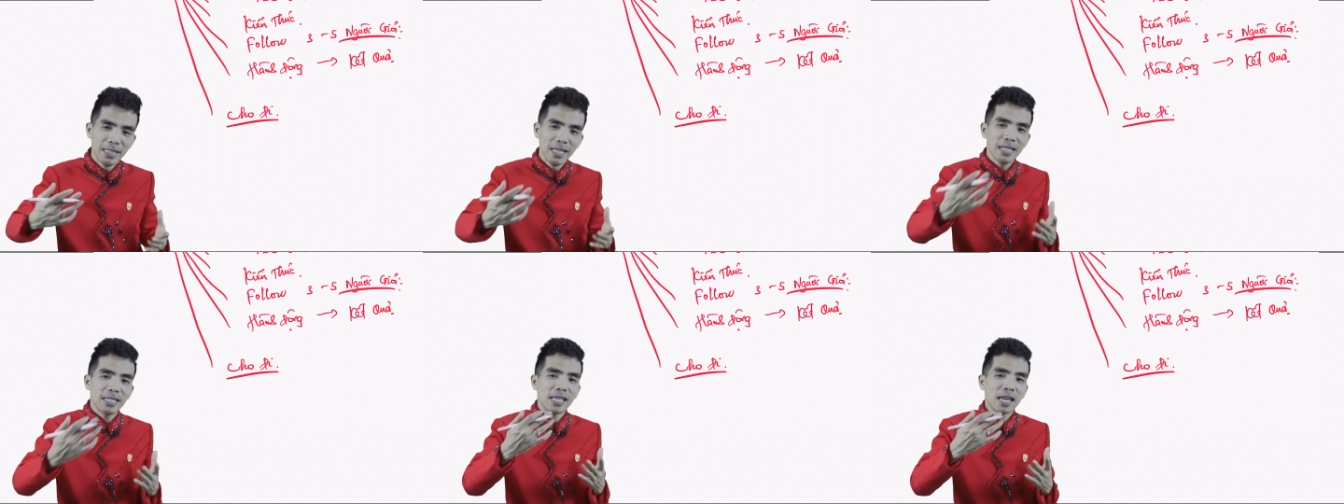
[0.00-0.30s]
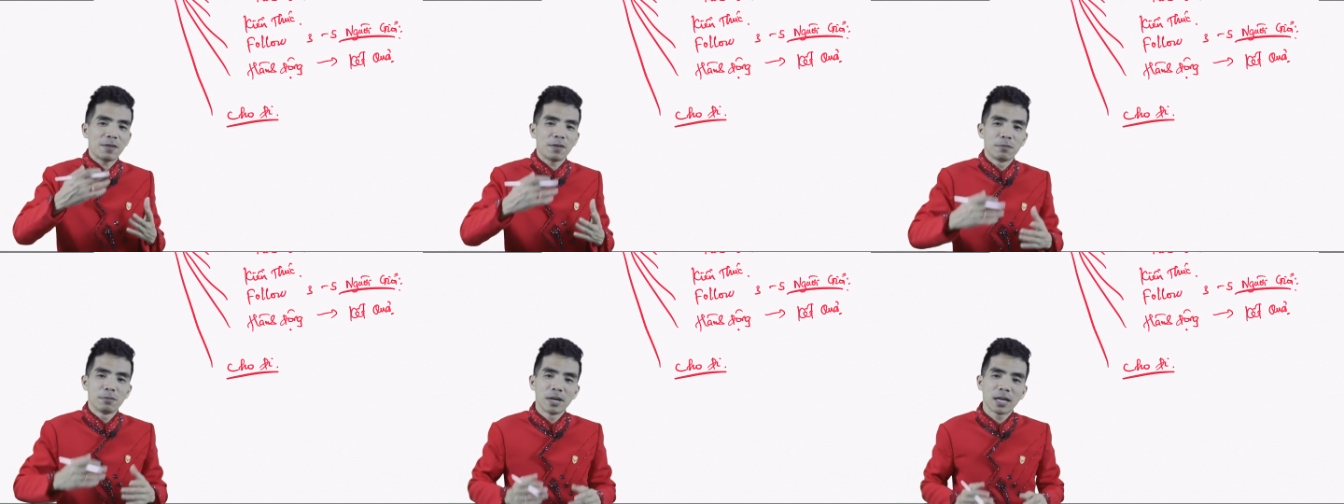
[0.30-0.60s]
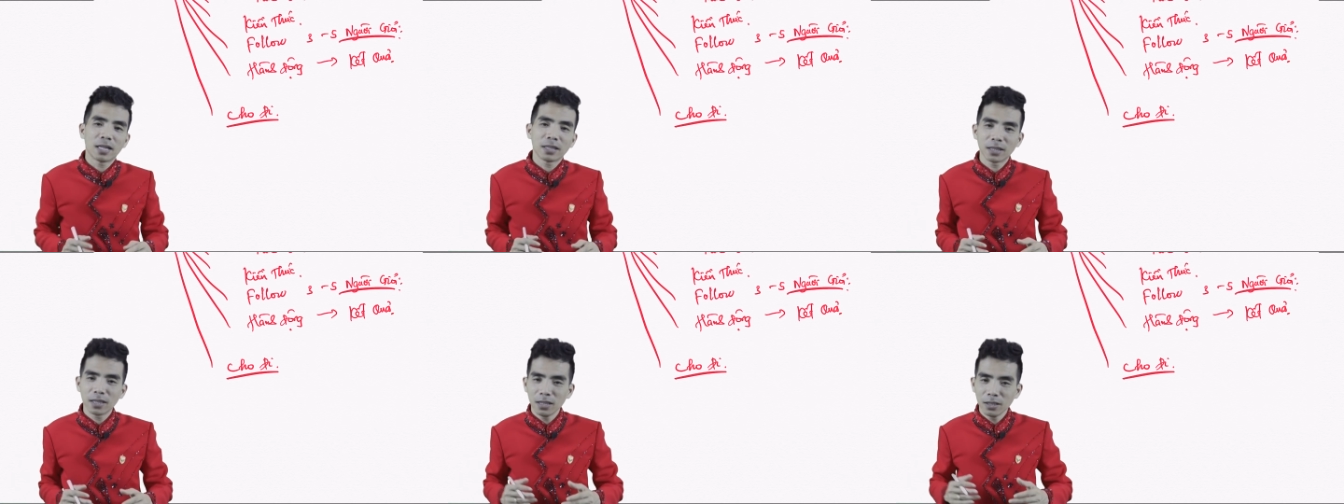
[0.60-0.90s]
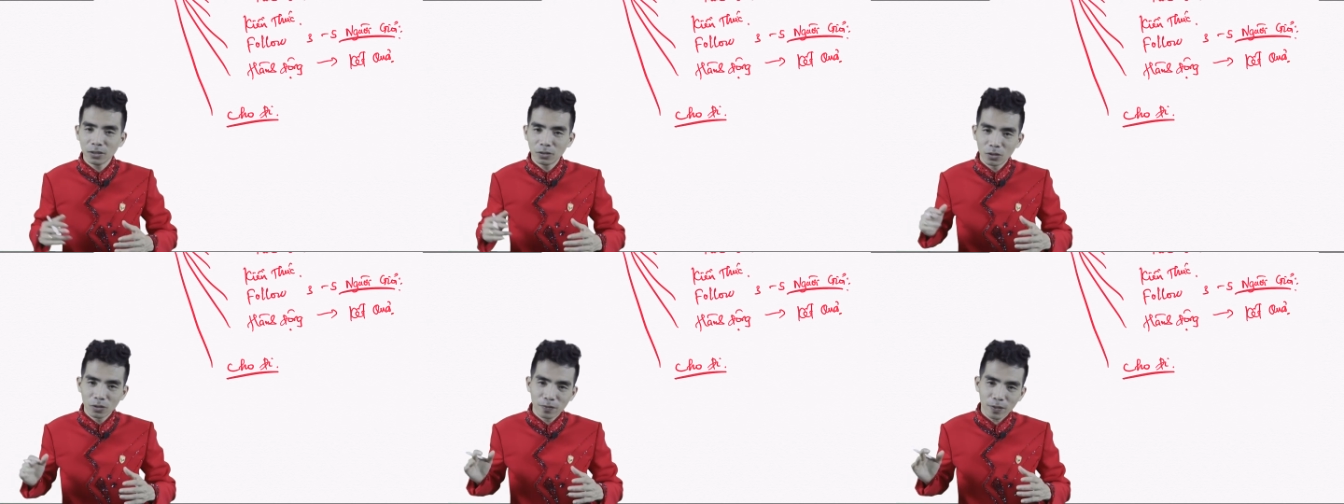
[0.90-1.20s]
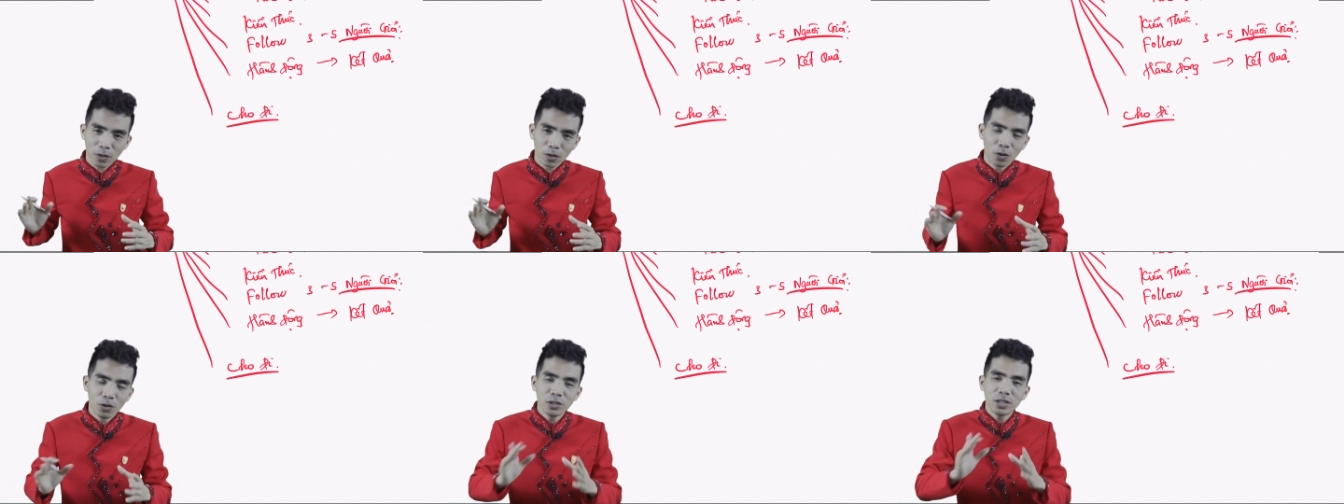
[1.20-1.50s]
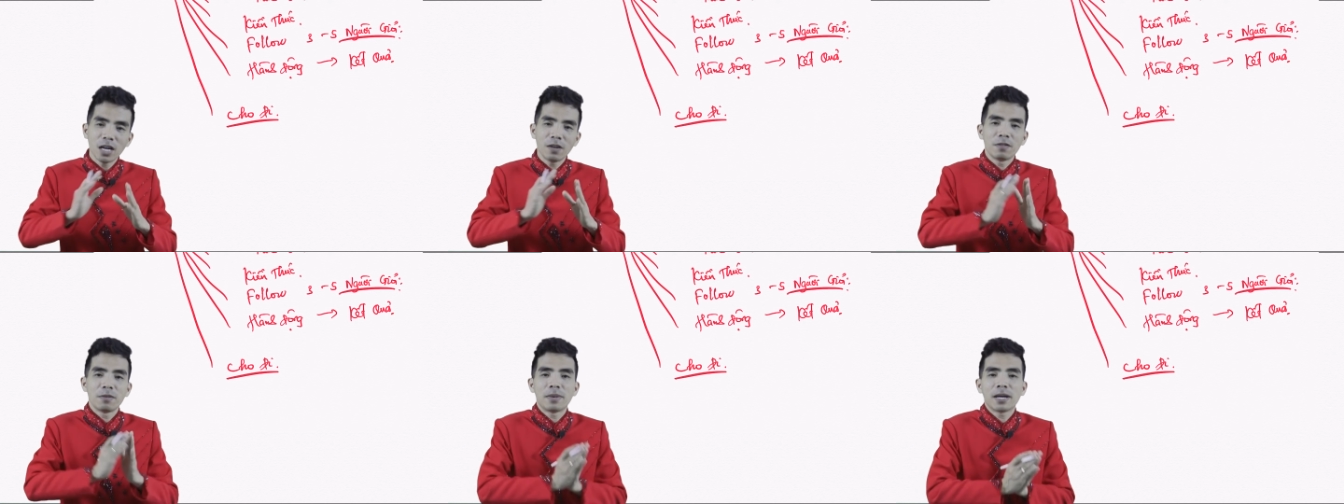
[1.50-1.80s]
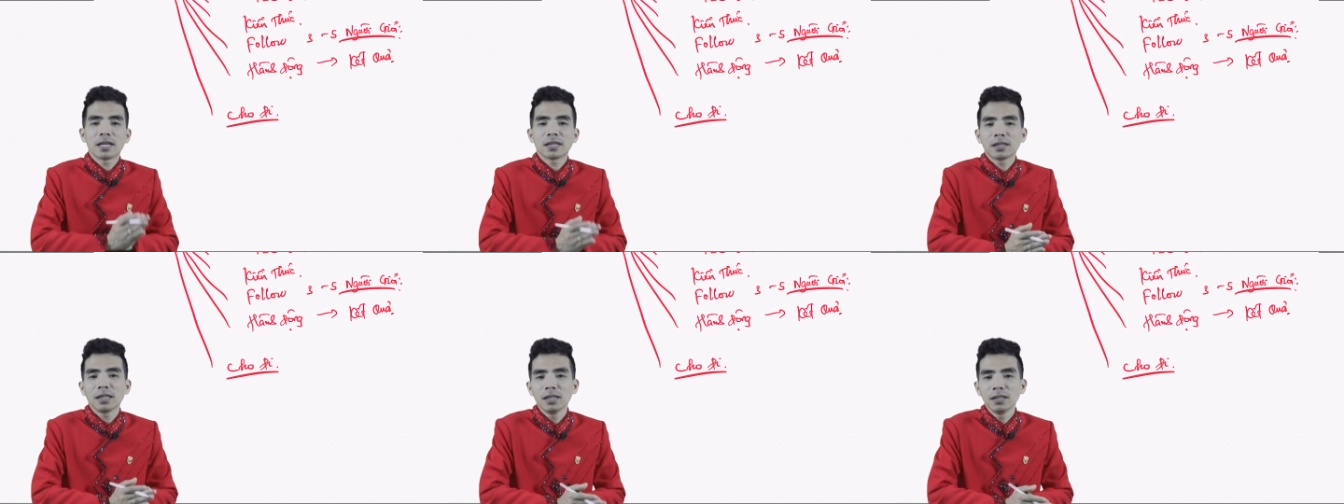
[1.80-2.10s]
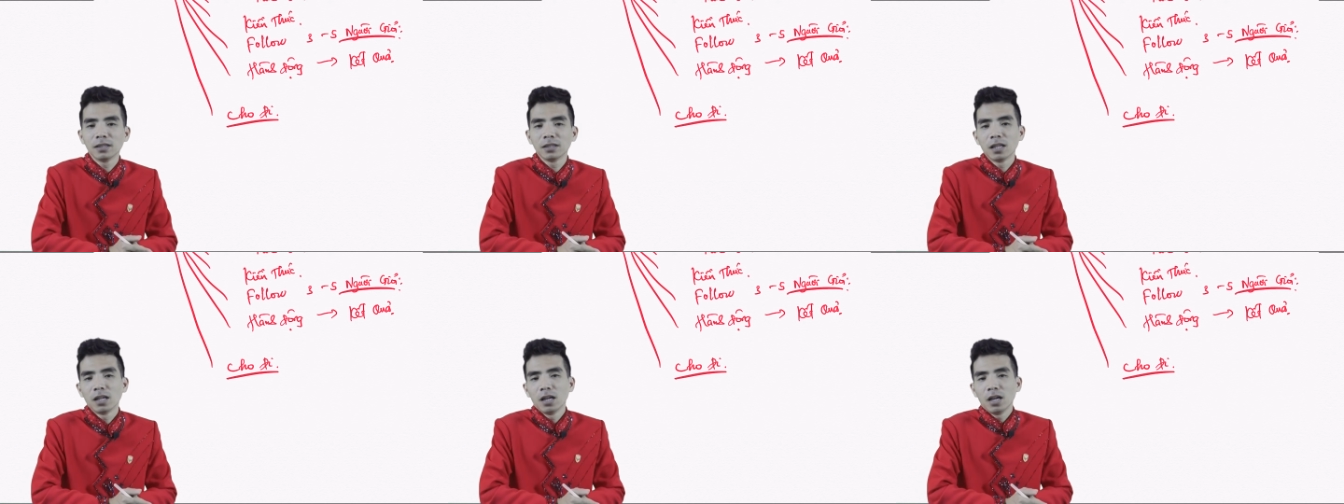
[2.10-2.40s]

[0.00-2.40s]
chia sẻ về marketing tôi phải hỗ trợ về marketing